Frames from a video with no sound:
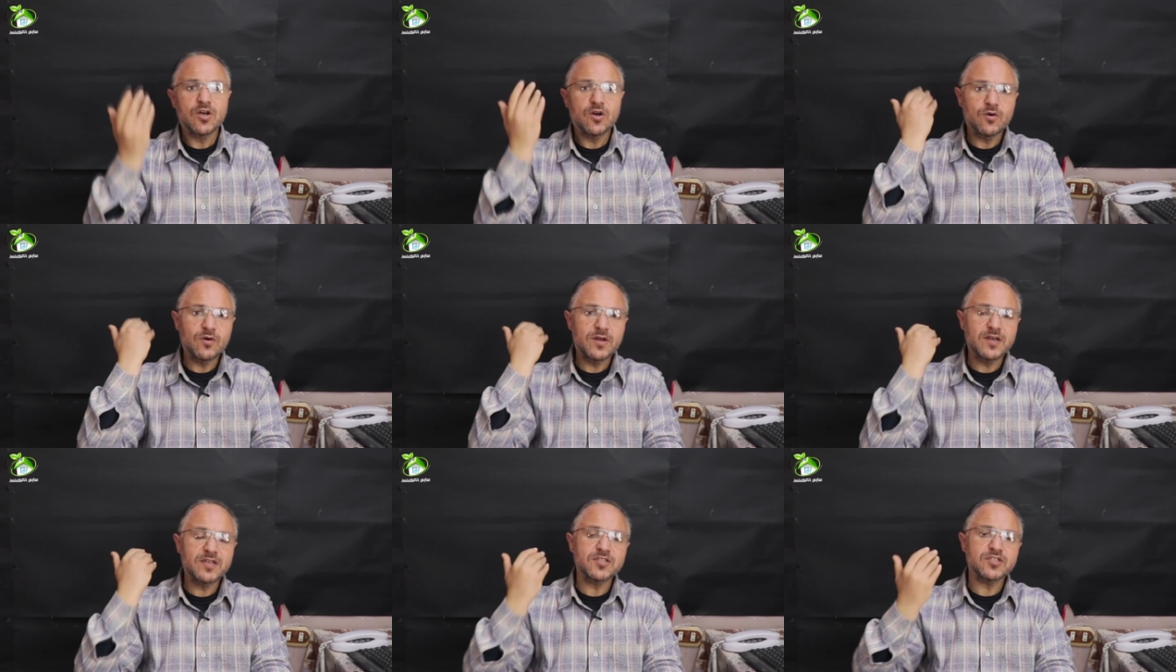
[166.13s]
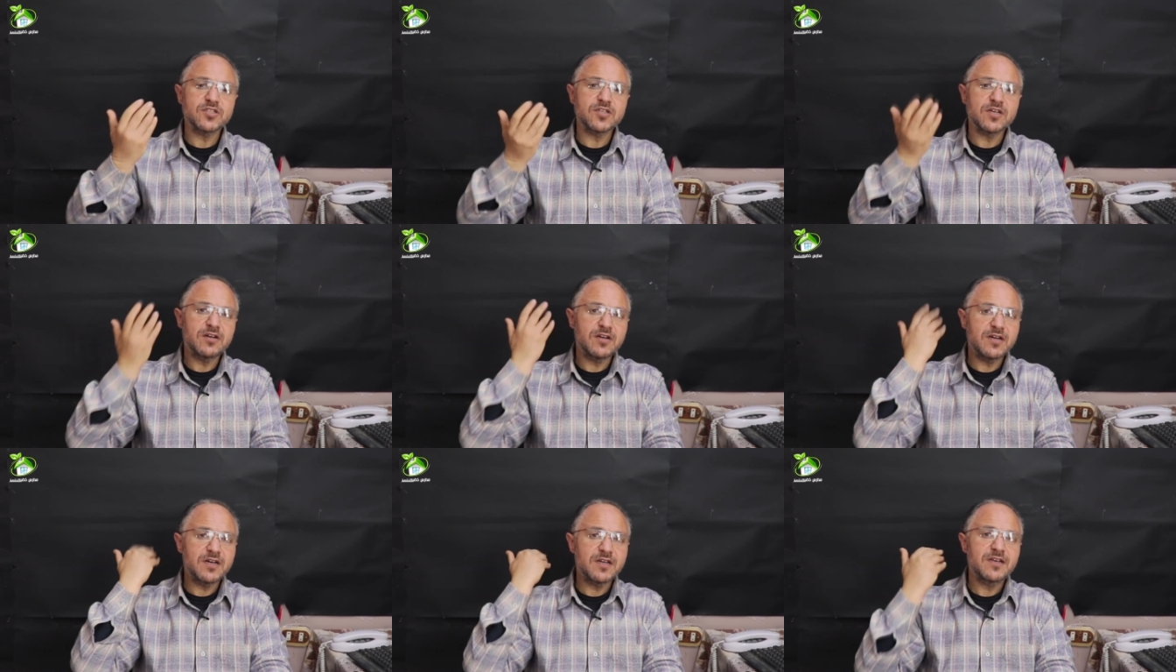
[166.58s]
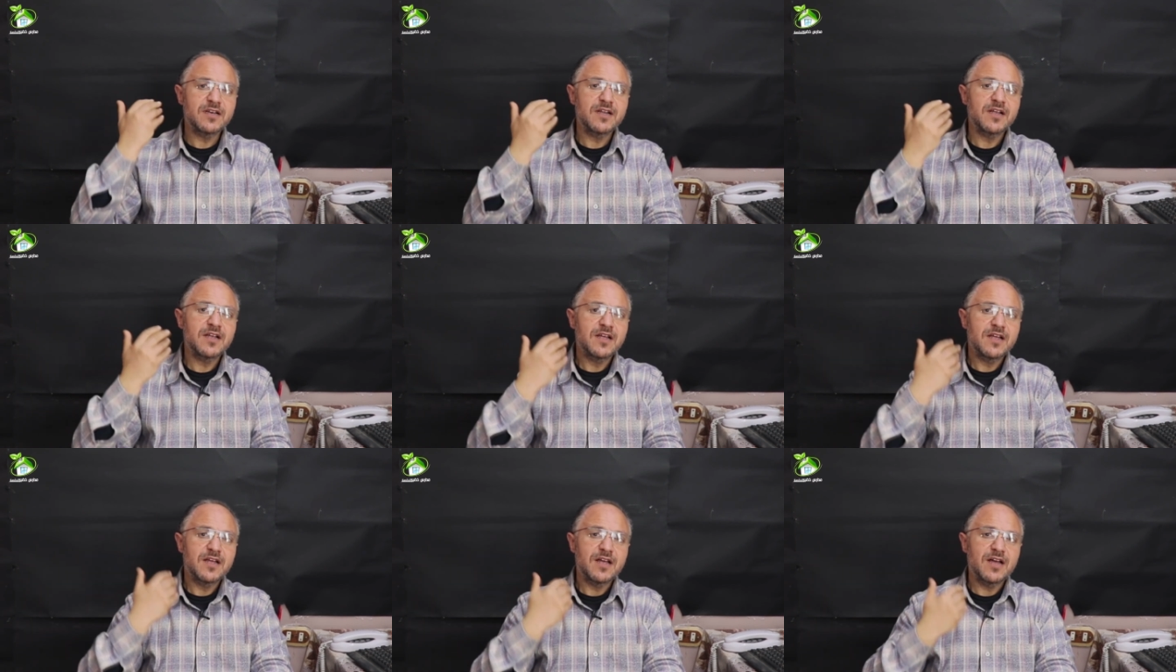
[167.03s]
هو الانشغال
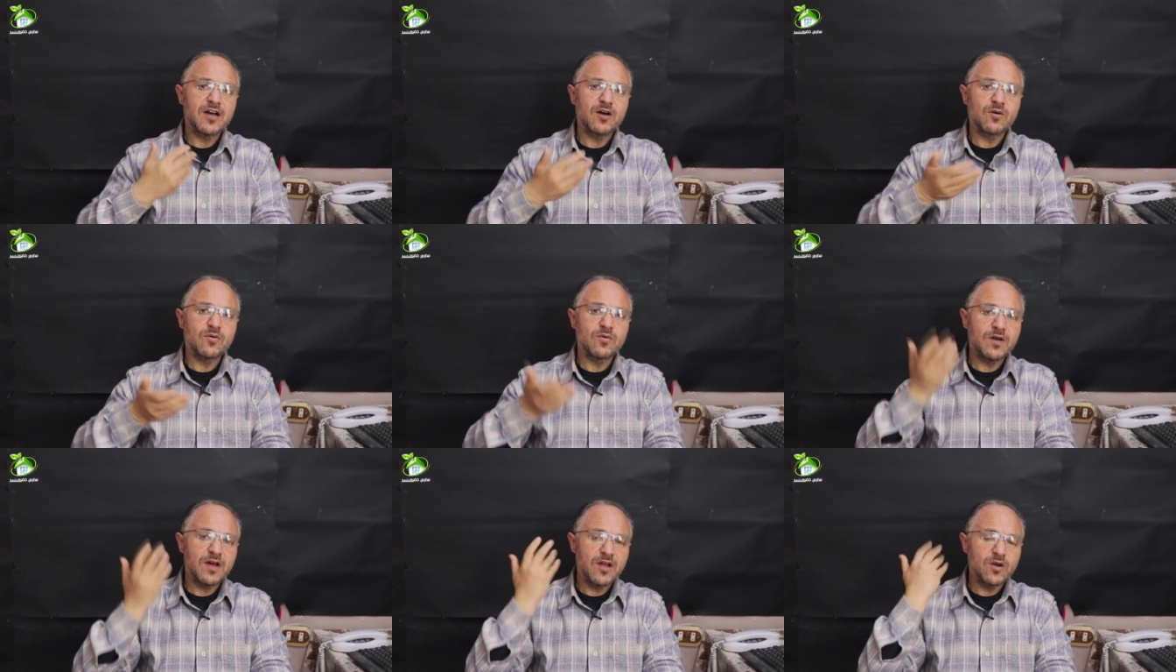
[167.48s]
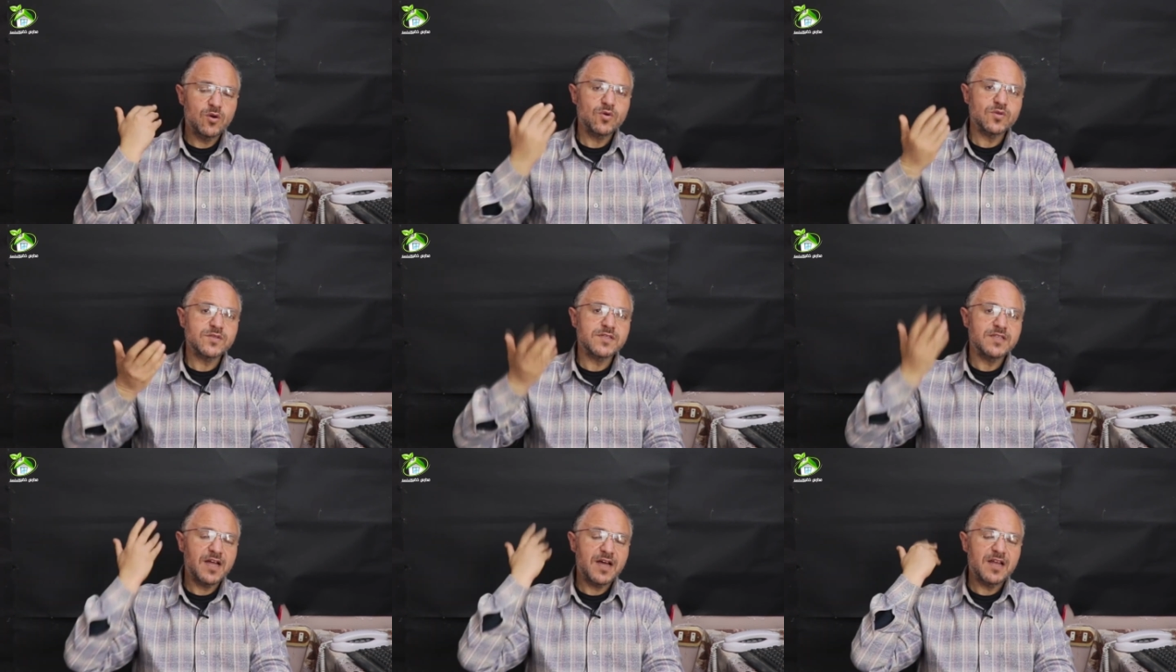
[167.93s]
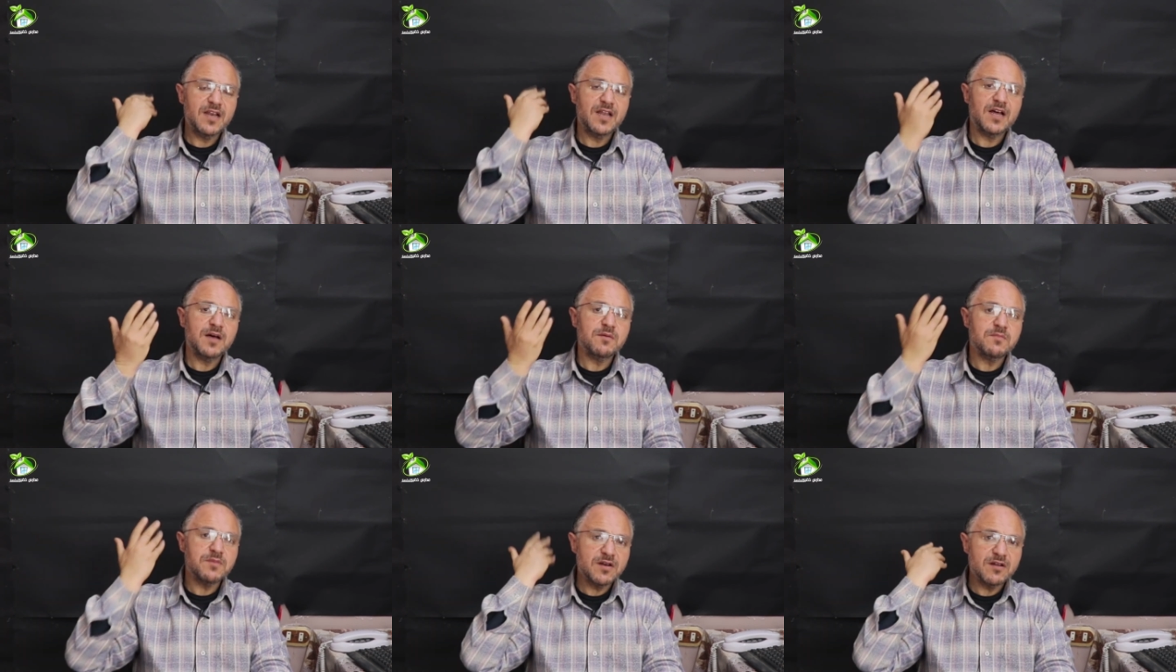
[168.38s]
او الحزن على
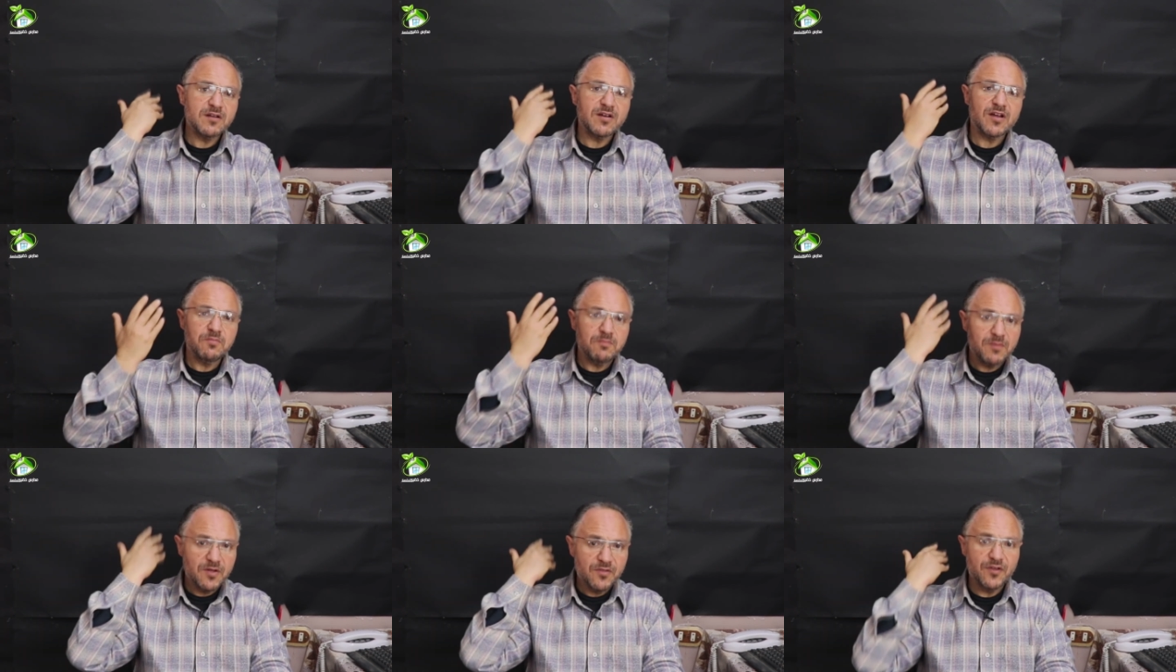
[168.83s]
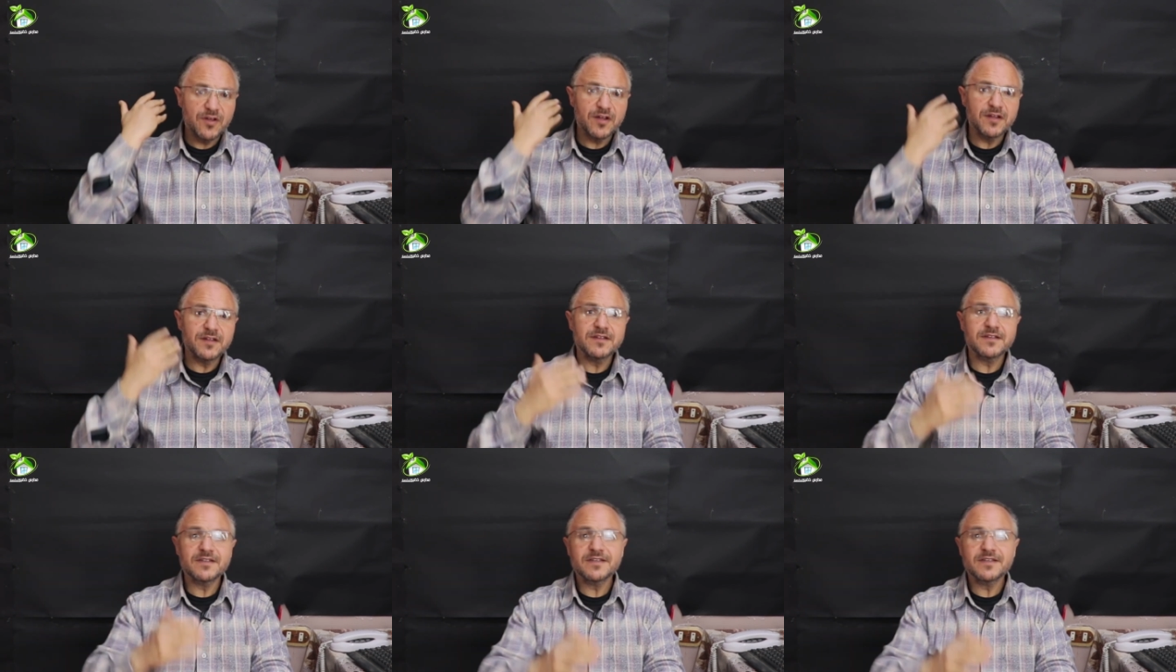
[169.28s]
امر قد مضى